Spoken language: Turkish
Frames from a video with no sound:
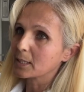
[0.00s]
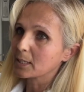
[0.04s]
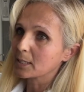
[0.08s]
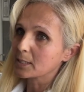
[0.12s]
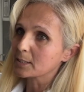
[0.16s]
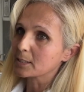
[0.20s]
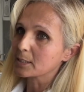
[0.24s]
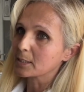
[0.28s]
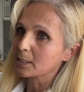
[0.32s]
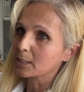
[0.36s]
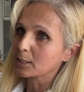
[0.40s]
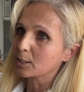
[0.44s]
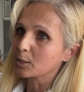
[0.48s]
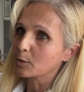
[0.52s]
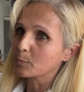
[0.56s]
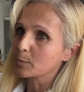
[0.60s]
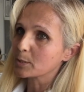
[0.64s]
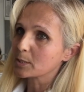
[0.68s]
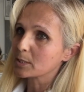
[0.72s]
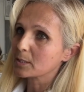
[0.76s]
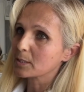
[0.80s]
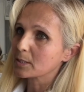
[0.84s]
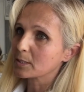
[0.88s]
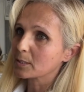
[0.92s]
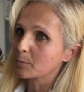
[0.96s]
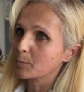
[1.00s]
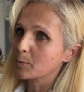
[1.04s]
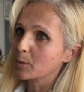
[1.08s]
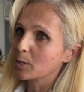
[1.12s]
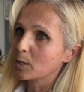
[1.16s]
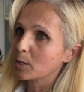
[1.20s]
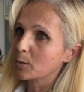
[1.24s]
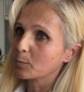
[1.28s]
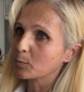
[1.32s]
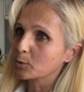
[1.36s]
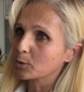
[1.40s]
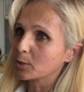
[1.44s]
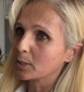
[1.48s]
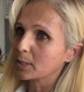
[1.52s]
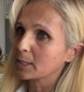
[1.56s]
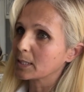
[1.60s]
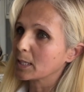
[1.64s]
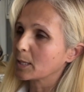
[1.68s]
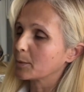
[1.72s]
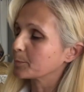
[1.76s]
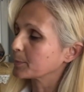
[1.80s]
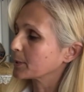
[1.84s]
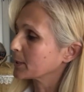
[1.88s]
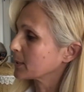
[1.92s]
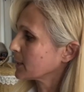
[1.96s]
hazırladığımız bir hamurdan
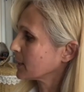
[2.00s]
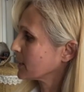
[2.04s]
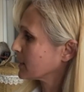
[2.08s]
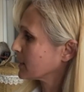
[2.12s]
yaptık.